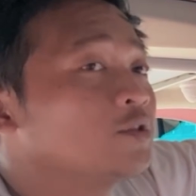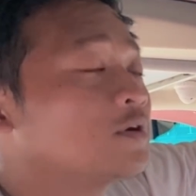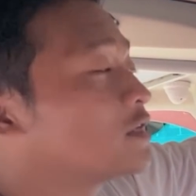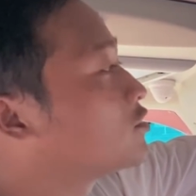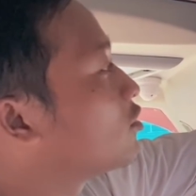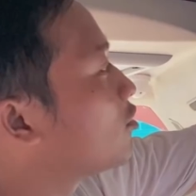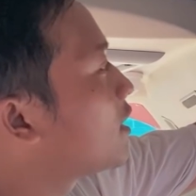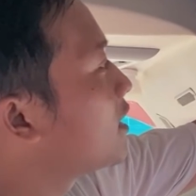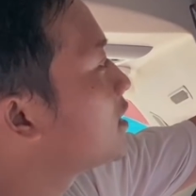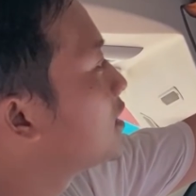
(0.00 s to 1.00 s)
itu ada
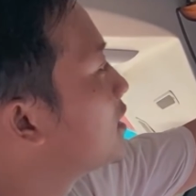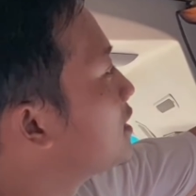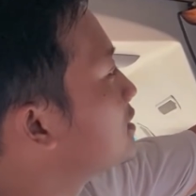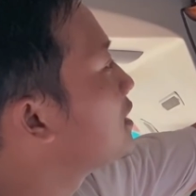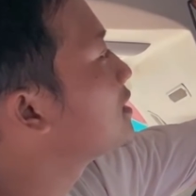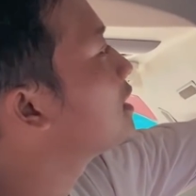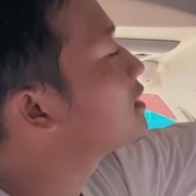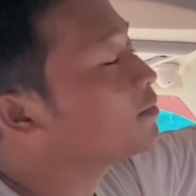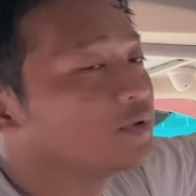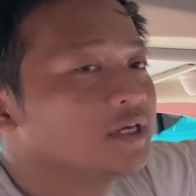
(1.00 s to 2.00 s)
colokan listriknya,
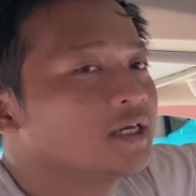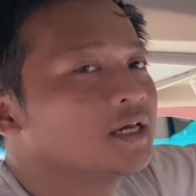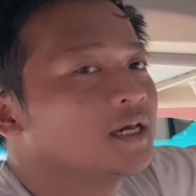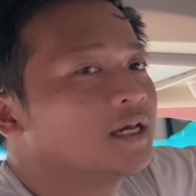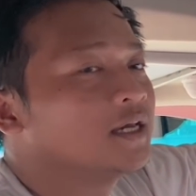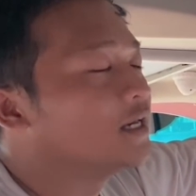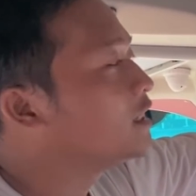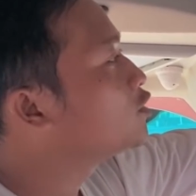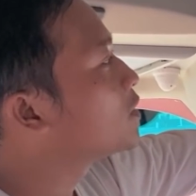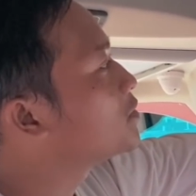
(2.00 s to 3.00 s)
tapi ini cuma